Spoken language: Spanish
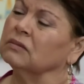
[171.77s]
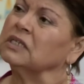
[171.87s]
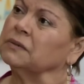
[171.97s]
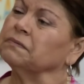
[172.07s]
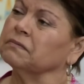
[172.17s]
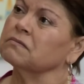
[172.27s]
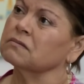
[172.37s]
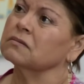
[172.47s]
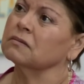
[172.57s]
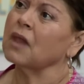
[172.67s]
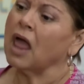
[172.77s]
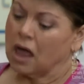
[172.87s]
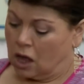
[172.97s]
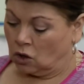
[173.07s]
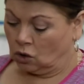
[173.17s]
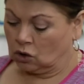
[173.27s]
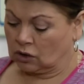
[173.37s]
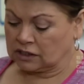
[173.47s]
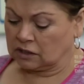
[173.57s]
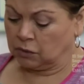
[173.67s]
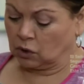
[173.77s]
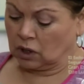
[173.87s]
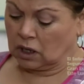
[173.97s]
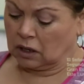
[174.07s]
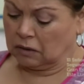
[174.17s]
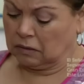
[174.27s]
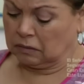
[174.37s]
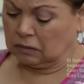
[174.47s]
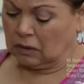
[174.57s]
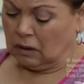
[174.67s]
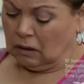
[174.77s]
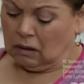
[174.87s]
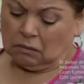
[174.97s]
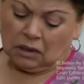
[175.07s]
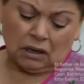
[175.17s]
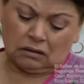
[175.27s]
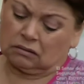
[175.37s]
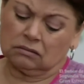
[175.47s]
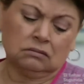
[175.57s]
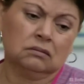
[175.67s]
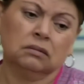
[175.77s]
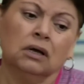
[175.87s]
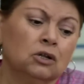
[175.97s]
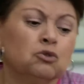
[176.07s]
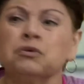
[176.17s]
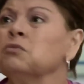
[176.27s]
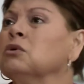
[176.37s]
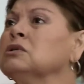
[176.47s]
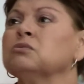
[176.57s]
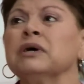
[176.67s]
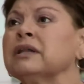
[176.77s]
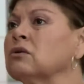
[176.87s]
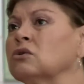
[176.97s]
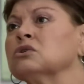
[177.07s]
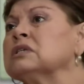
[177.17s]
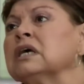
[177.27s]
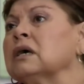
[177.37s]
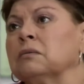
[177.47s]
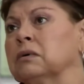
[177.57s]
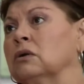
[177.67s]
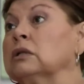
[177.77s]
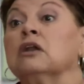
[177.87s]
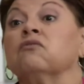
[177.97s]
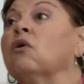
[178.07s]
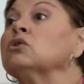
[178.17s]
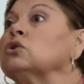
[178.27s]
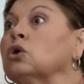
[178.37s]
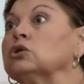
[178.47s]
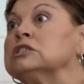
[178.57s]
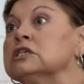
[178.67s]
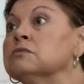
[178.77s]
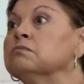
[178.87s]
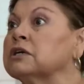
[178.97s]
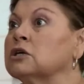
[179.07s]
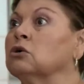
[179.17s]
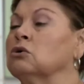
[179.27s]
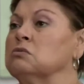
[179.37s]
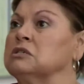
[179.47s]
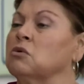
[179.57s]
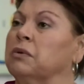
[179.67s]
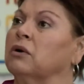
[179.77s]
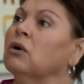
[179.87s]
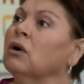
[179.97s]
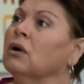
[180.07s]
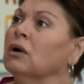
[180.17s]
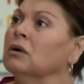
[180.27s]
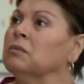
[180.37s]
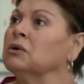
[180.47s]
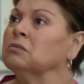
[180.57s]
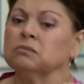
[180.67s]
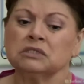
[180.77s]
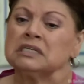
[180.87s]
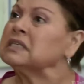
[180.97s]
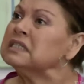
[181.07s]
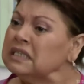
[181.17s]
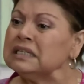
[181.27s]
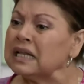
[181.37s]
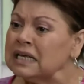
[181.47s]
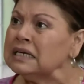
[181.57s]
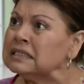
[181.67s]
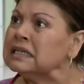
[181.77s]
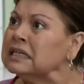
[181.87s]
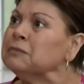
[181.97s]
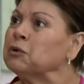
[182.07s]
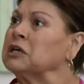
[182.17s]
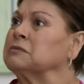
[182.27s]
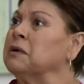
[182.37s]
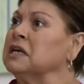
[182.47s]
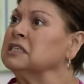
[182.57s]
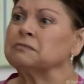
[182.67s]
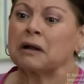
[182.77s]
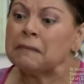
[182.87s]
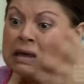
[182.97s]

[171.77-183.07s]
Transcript: Sí. Yo creo que sí, porque... Mira, tu primo es bueno, yo sé, pero en el fondo, y siempre digo lo mismo, pero, pero pues necesita de este tipo de experiencias para